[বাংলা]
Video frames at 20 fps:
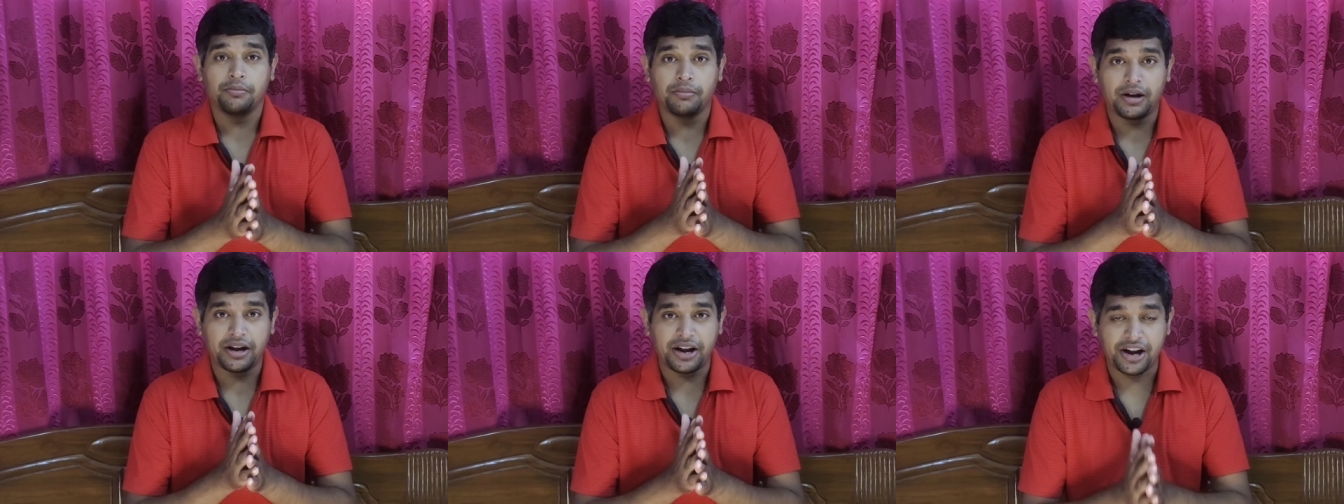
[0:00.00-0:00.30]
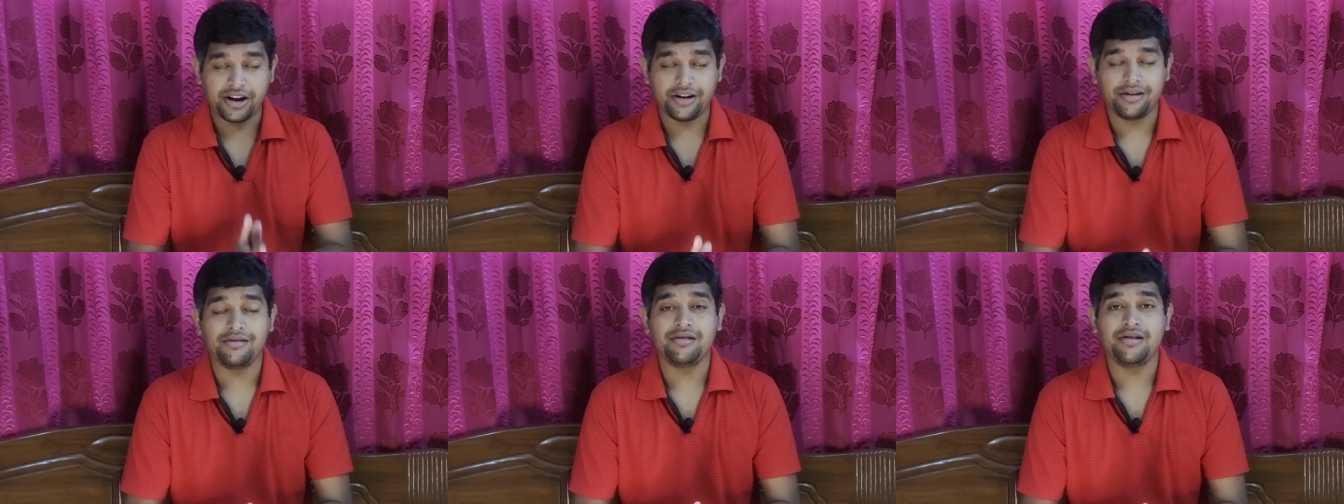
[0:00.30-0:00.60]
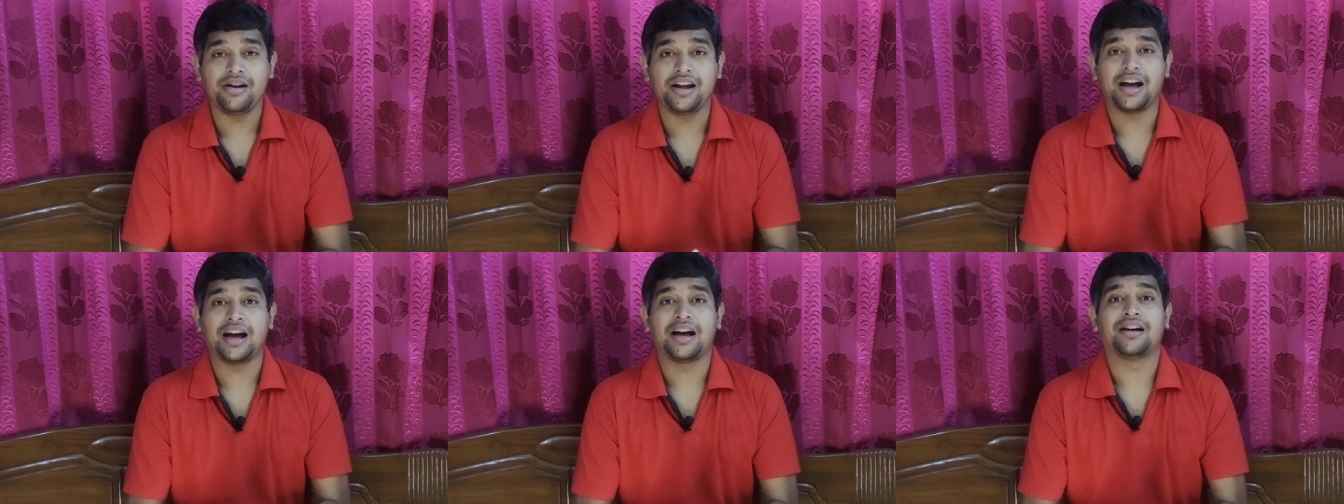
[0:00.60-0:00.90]
বা
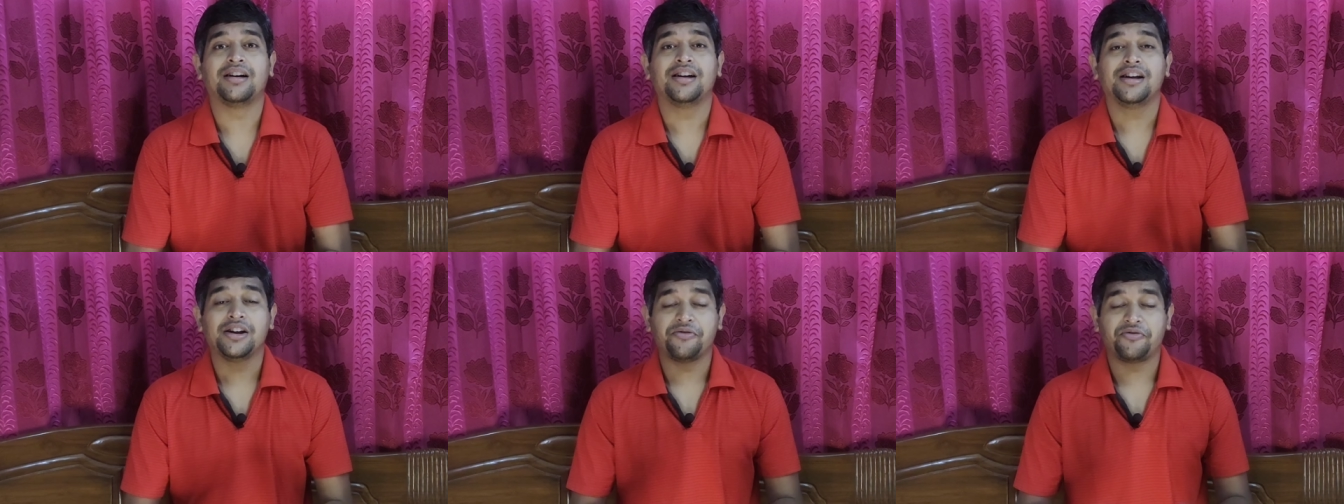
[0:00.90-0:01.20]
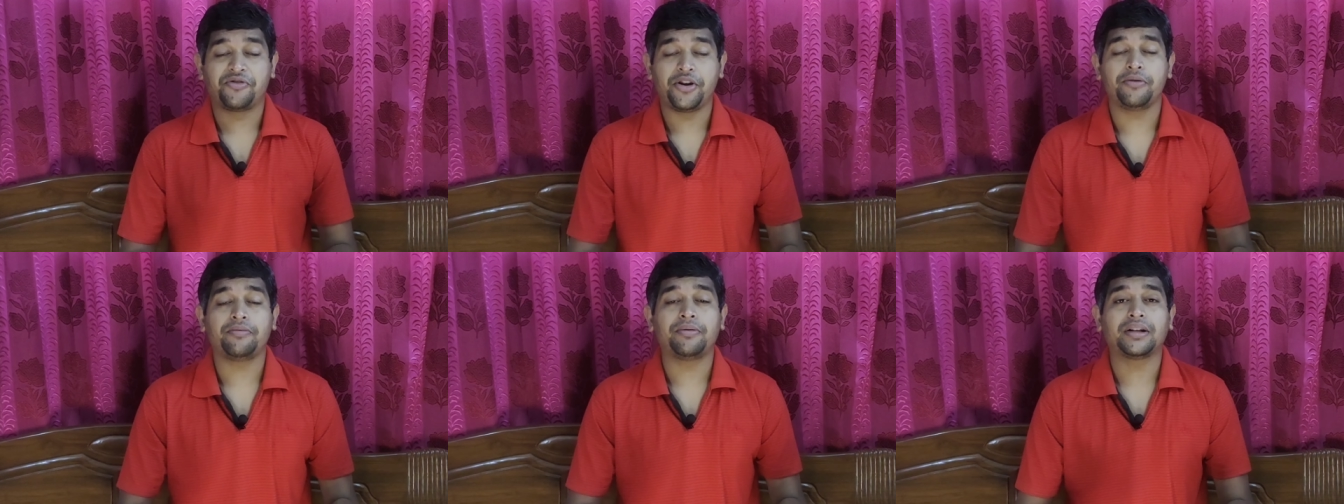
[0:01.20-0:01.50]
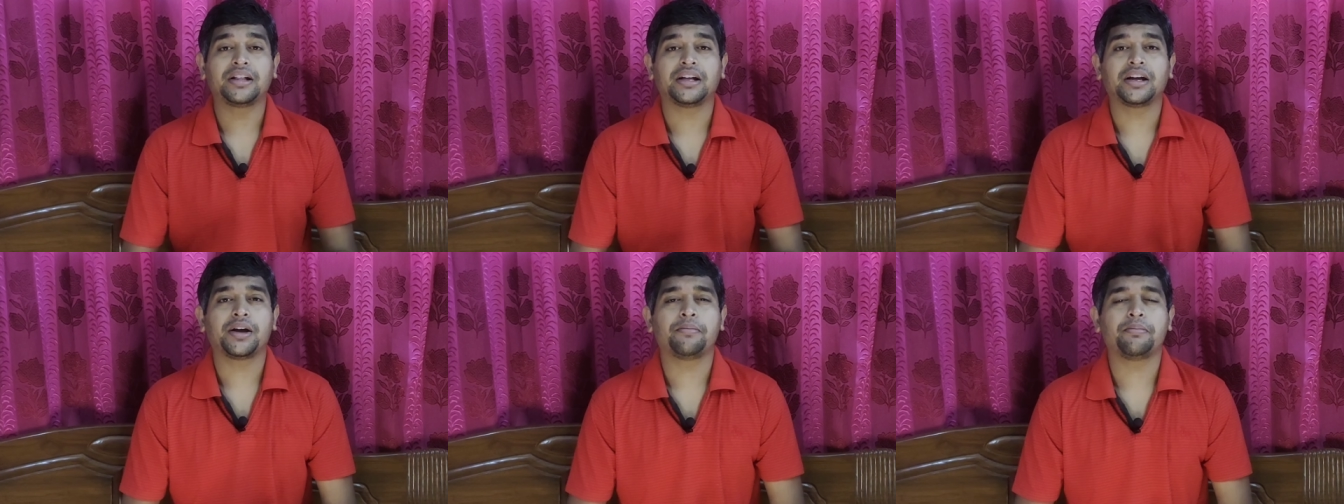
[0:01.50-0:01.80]
ইন্ডিয়া
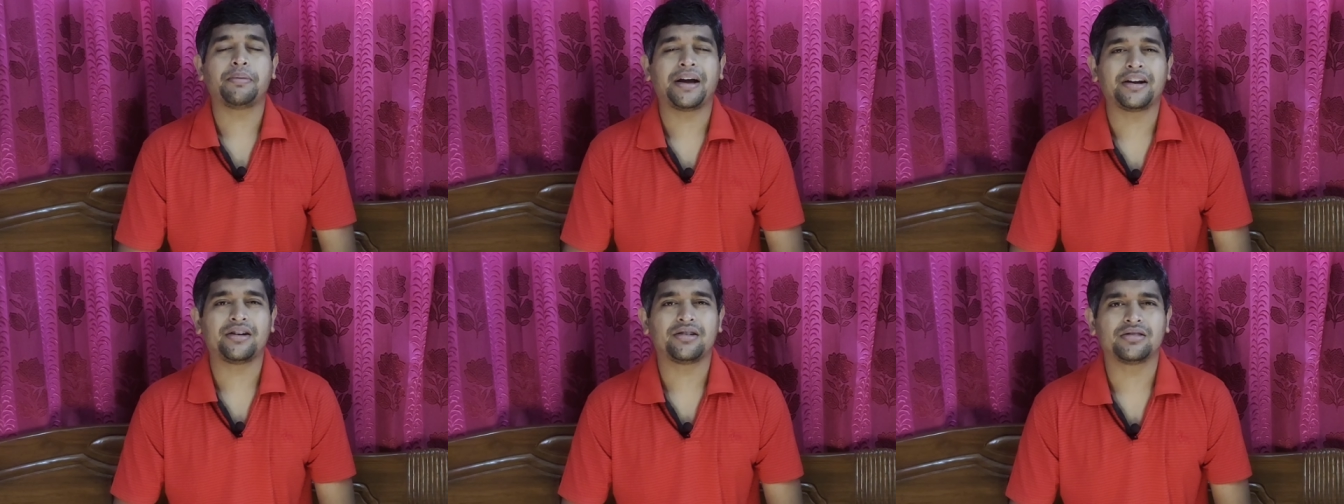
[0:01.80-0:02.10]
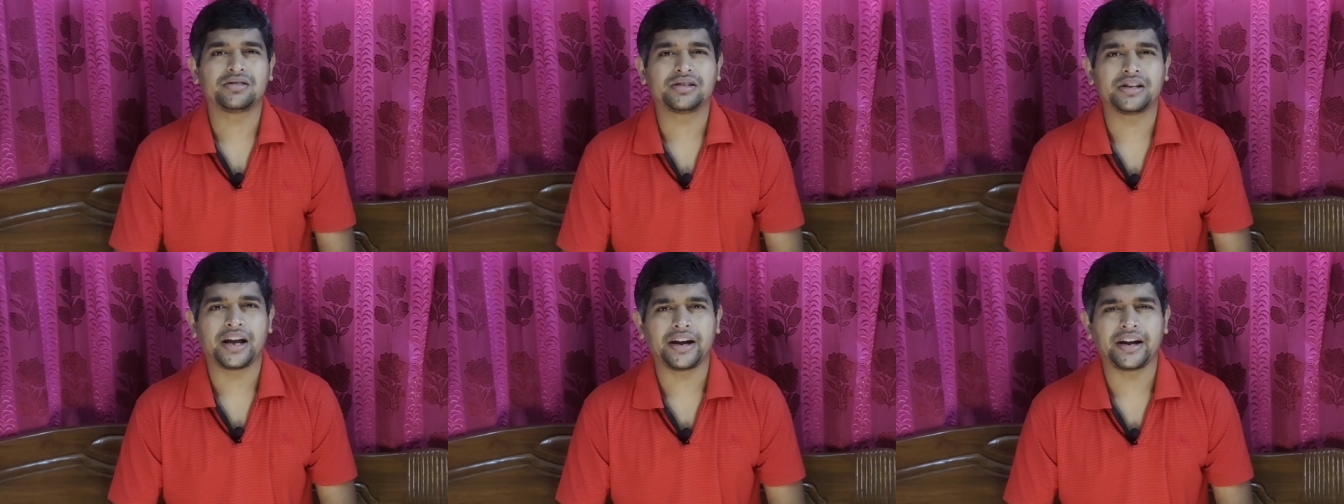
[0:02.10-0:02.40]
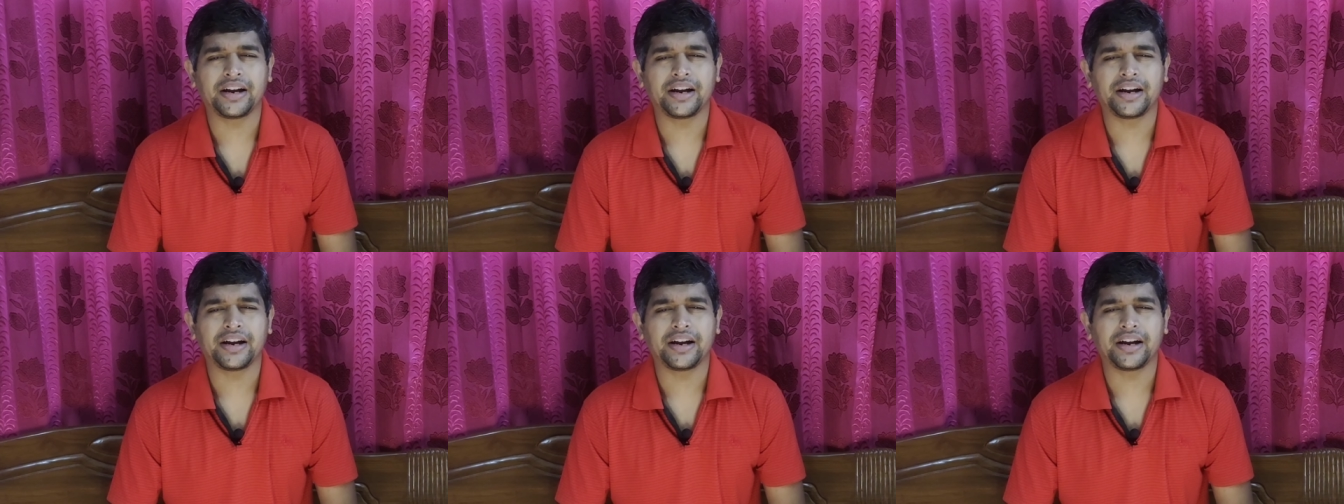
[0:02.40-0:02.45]
ফিফা থেকে ব্যান হচ্ছে